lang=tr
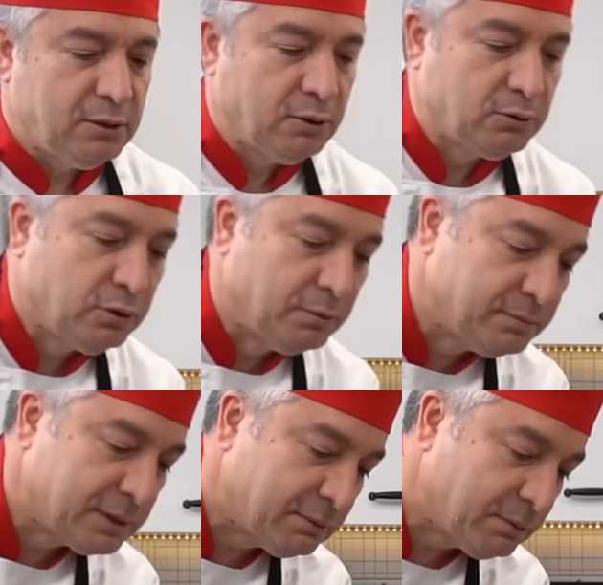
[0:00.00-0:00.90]

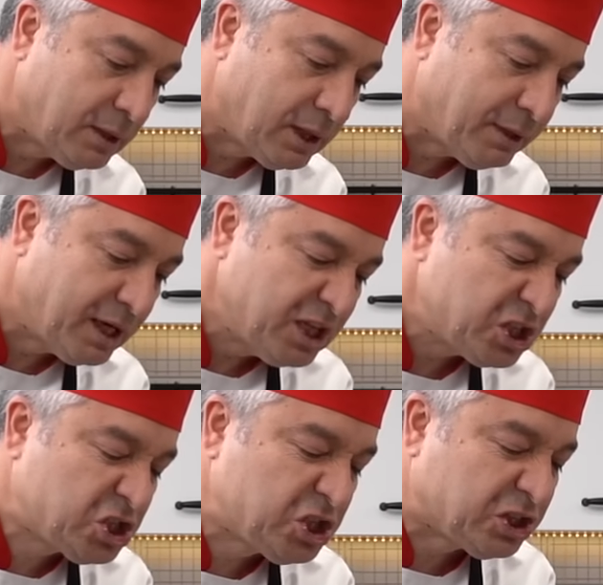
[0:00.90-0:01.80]
lokum gibi böyle ama
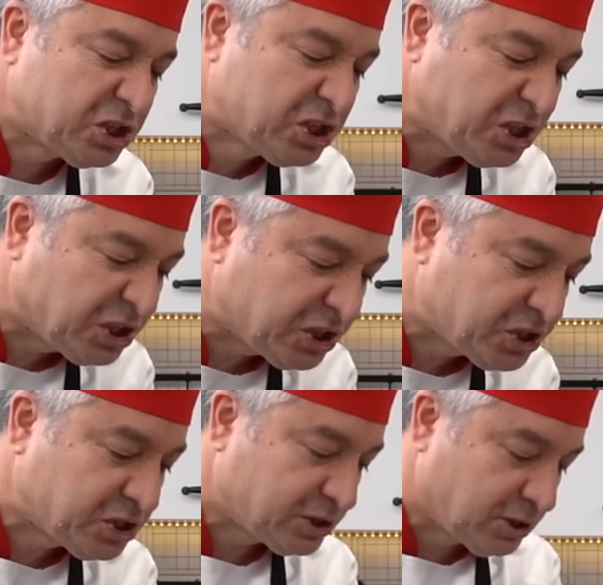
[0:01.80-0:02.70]

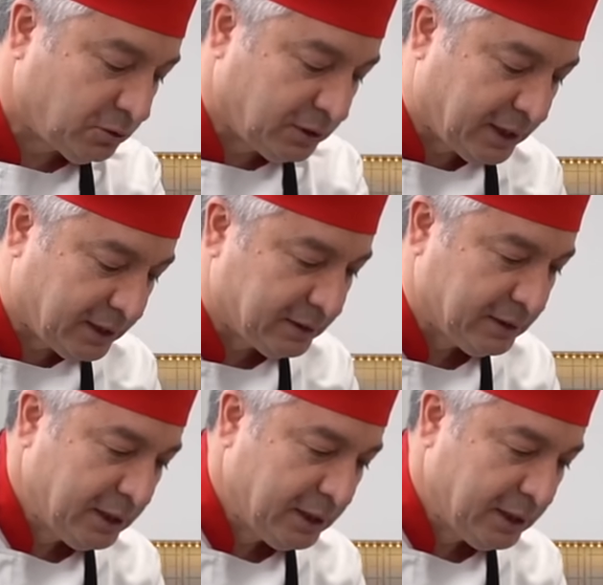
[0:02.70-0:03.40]
çıtır çıtır olan